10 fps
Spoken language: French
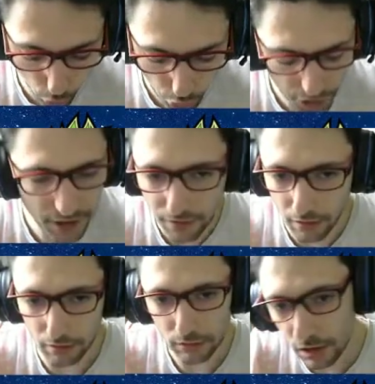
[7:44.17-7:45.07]
le kiff ça.
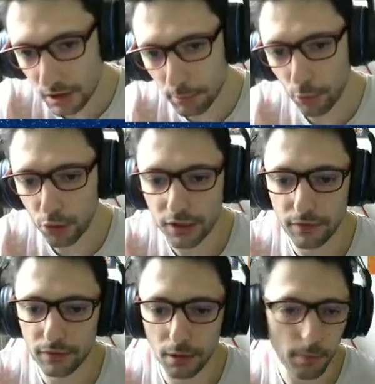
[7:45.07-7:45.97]
Ça c'est pour le
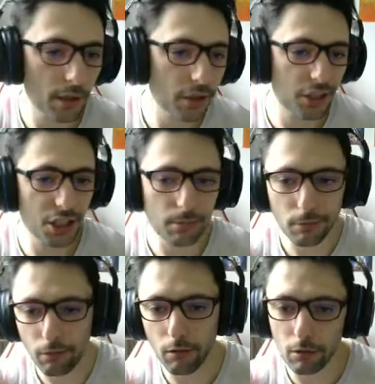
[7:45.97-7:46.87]
kiff. C'est pas une team
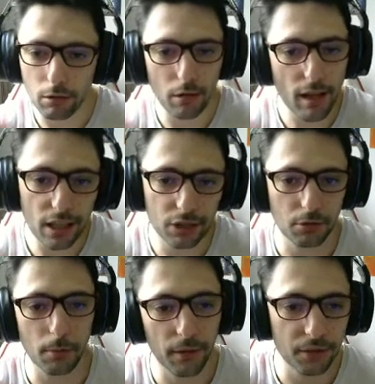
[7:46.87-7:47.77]
que ouais je vais
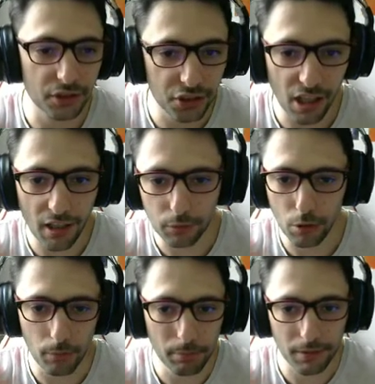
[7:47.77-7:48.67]
m'investir à fond
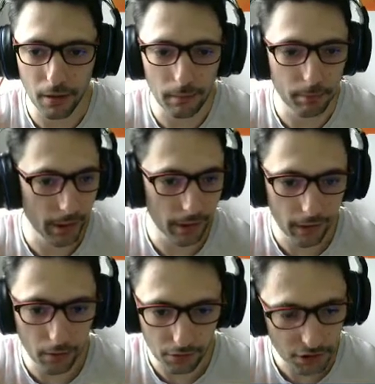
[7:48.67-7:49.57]
dans le
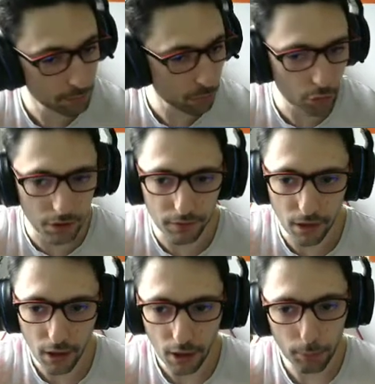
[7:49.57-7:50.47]
PVP. Euh, c'est pour le kiff.
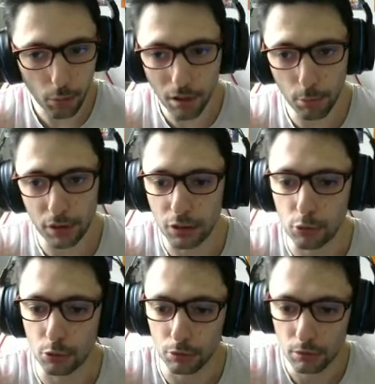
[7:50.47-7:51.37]
Pour la beauté du
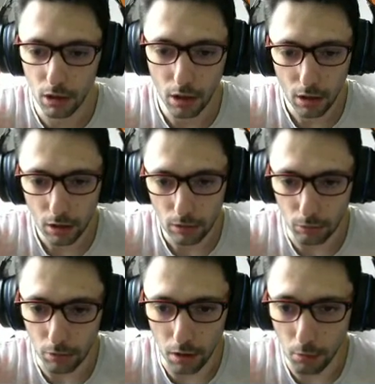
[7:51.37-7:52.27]
jeu.
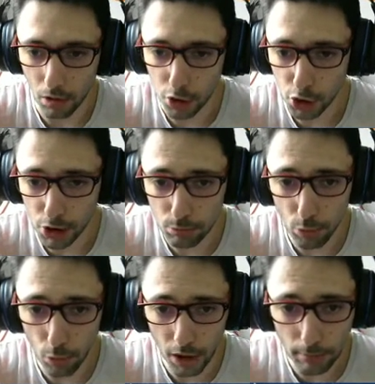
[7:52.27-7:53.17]
Donc là voilà, une team
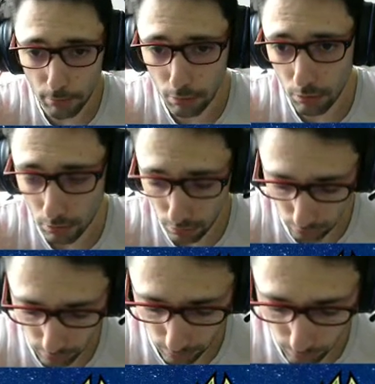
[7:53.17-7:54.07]
Rainbow
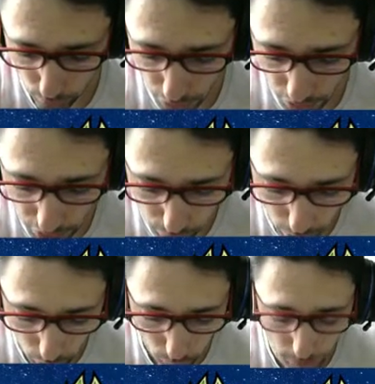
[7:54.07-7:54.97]
Mondial
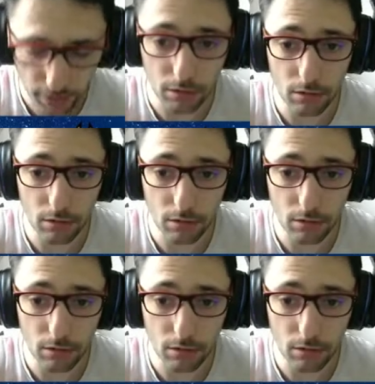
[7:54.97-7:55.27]
Espoir complète.